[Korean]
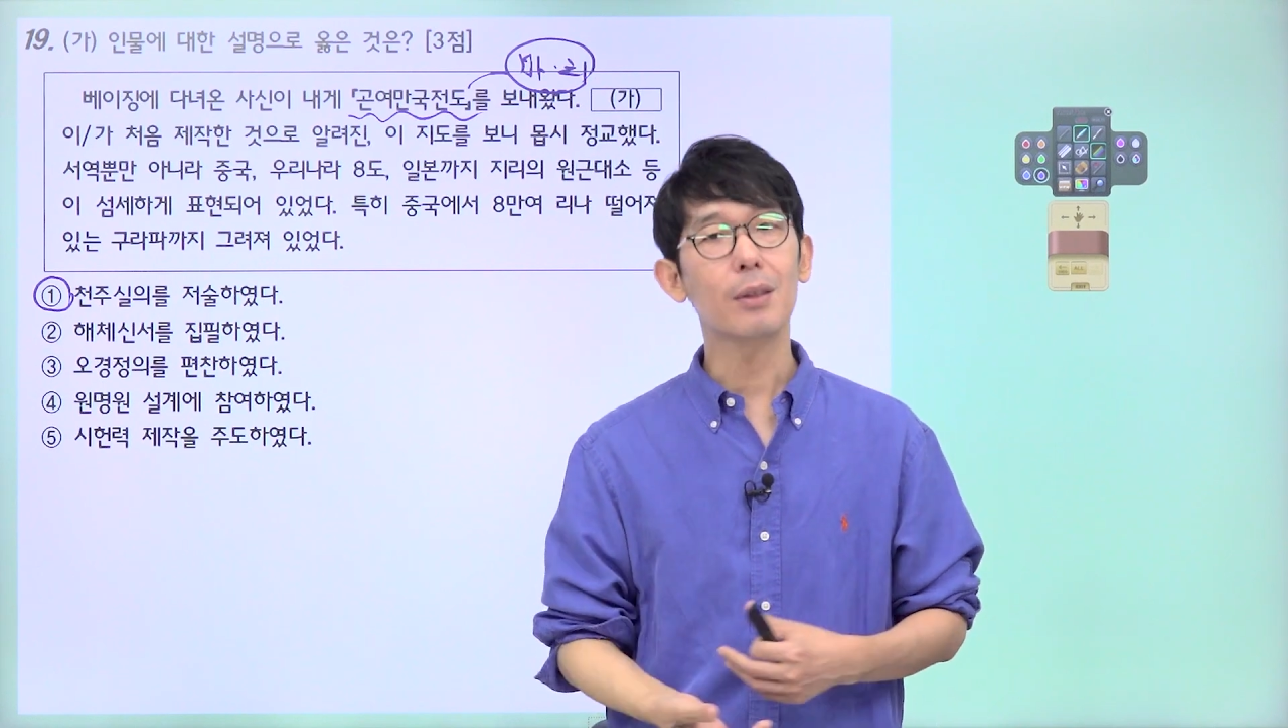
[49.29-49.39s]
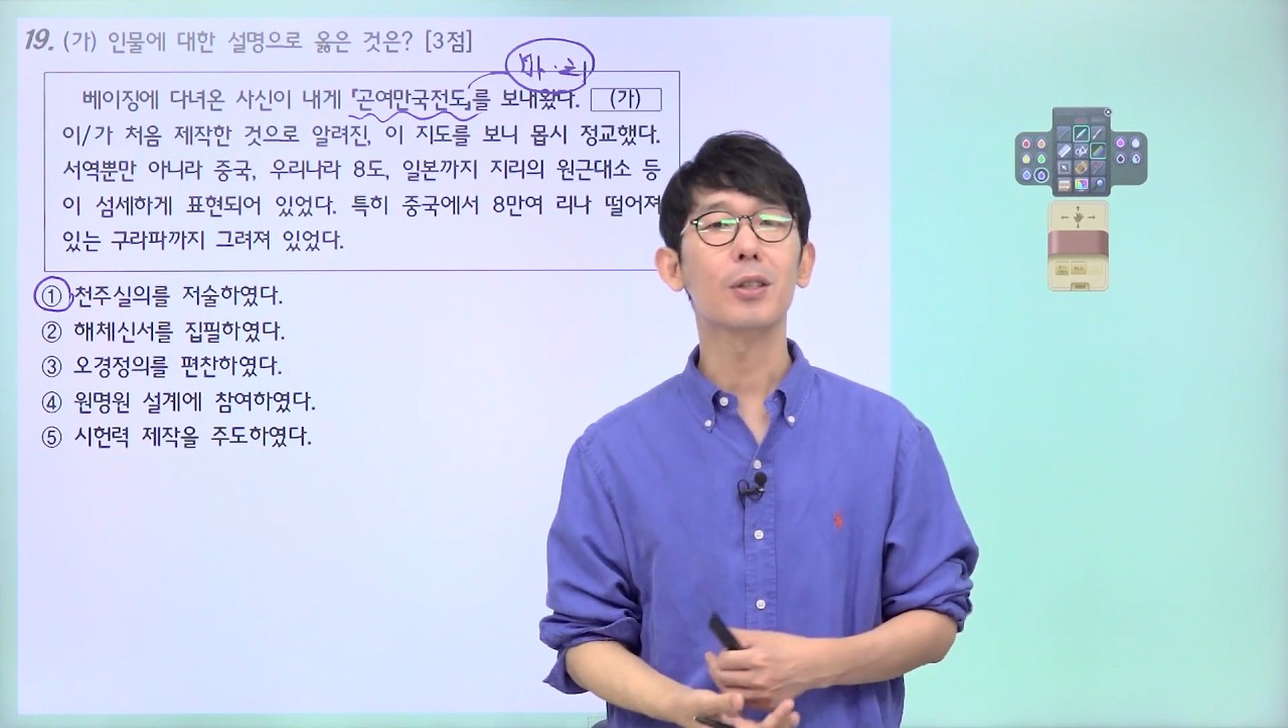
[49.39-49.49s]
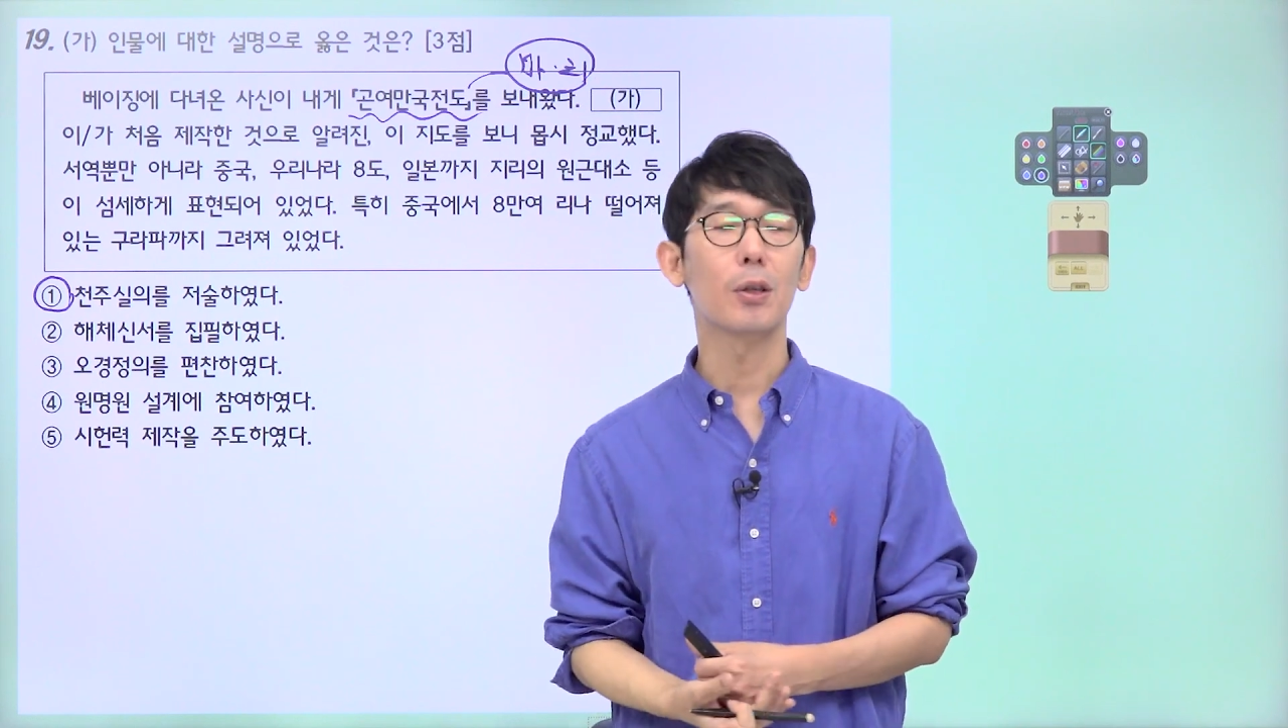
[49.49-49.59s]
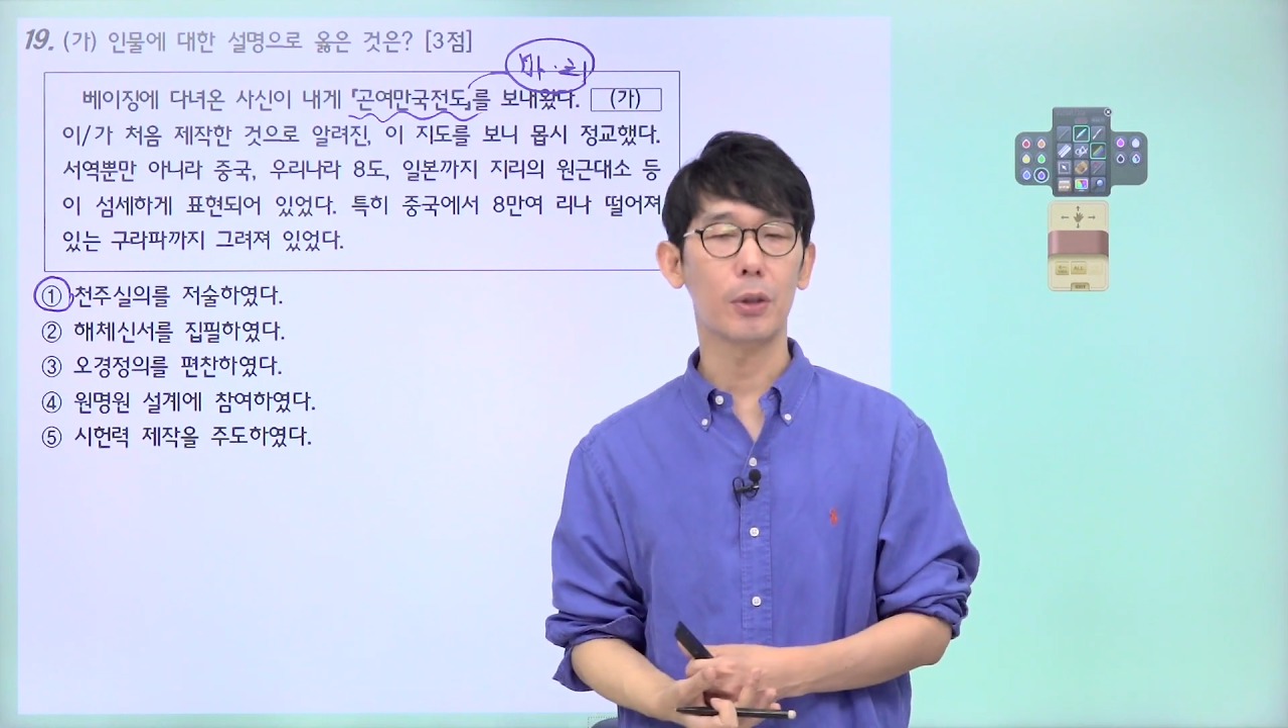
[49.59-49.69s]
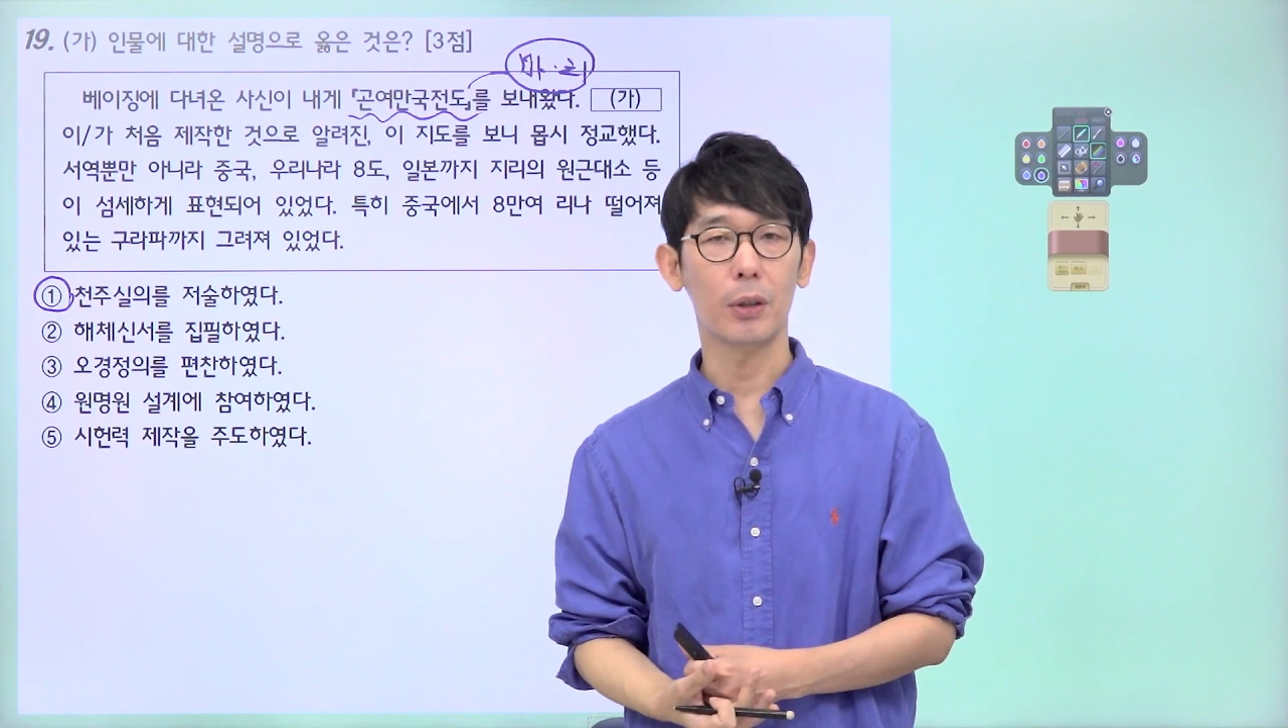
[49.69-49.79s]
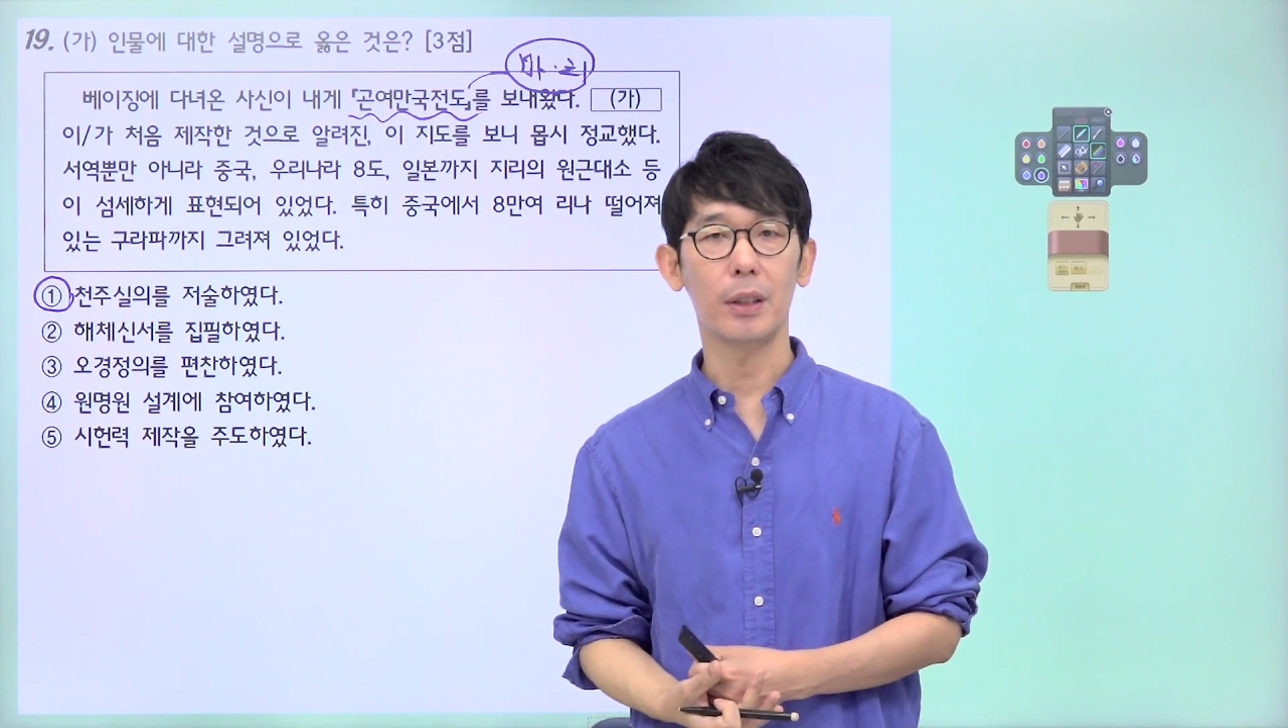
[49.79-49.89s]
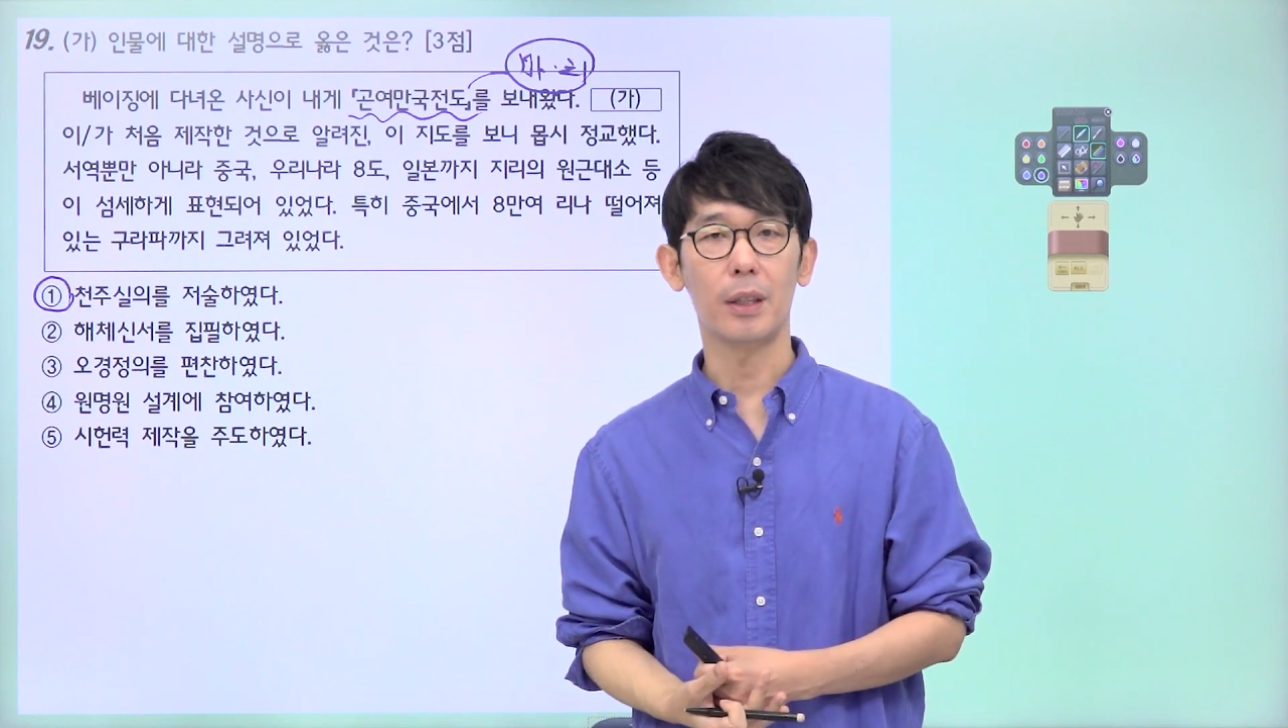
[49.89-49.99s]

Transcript: 서적이